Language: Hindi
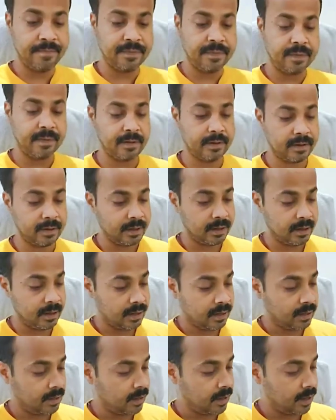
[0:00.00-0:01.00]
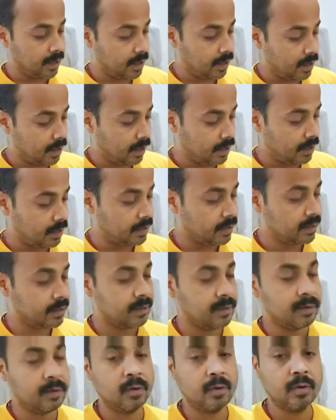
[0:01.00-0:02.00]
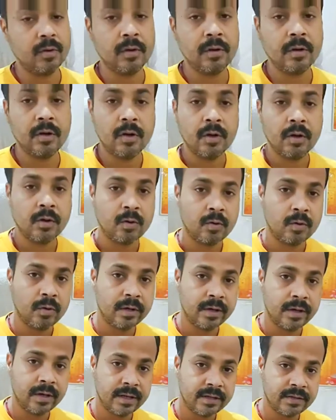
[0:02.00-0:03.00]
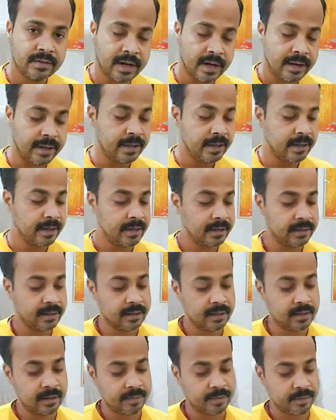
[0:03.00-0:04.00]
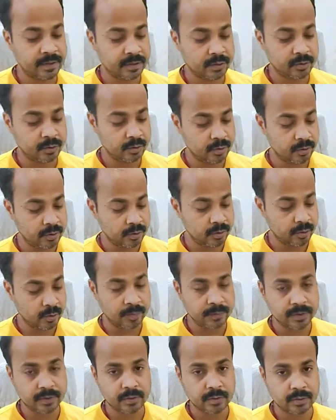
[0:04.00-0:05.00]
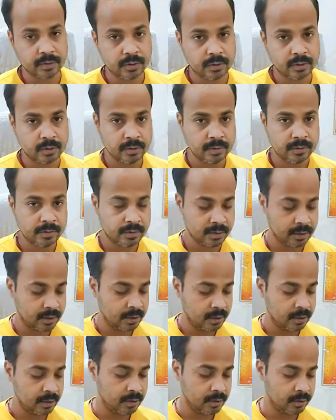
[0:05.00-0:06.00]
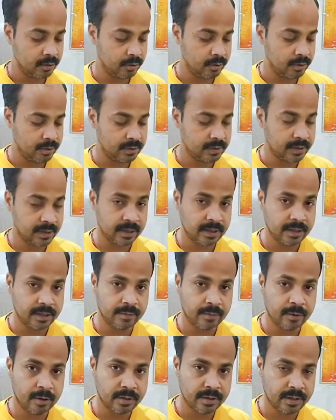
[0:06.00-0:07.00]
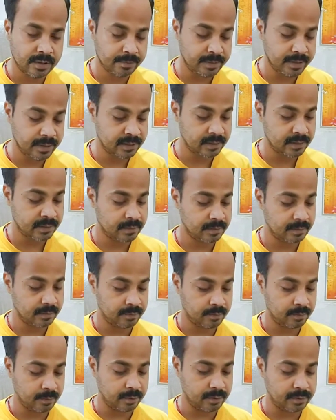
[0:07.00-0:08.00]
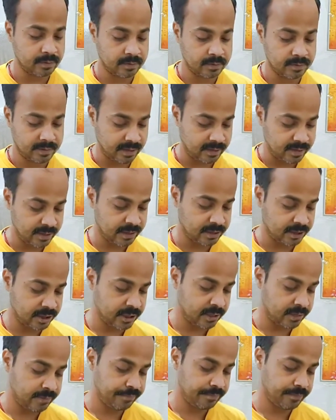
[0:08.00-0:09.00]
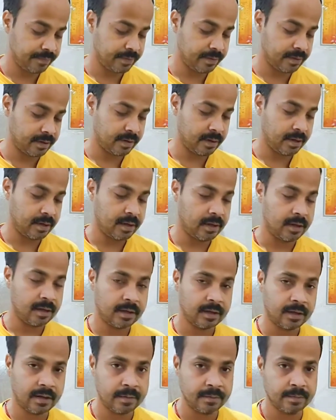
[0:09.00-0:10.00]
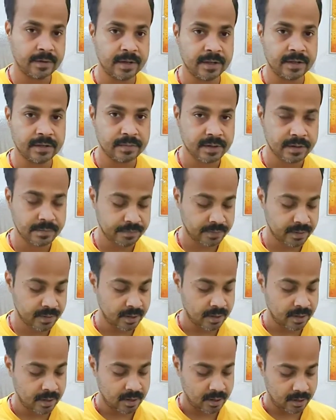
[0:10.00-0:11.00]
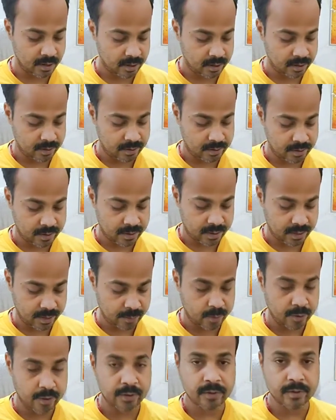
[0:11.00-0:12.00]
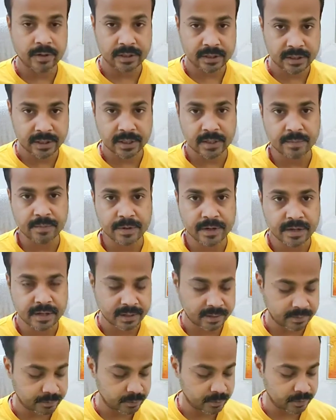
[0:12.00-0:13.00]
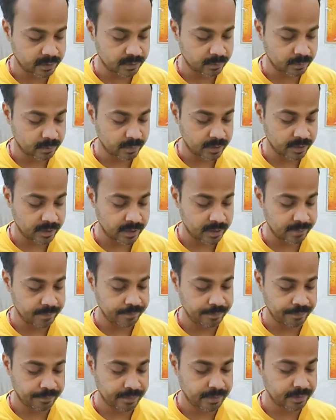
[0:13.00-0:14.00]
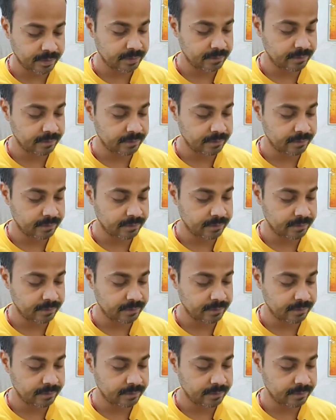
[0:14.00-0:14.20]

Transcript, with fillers: करें अगर कोई स्टार्टिंग करना चाहता है अपने स्टूडियो होम स्टूडियो को तो इसके लिए बहुत ही बेस्ट बहुत ज़्यादा अच्छा कम प्राइस में और एम ऑडियो अच्छी कंपनी है आप लोग सबको पता है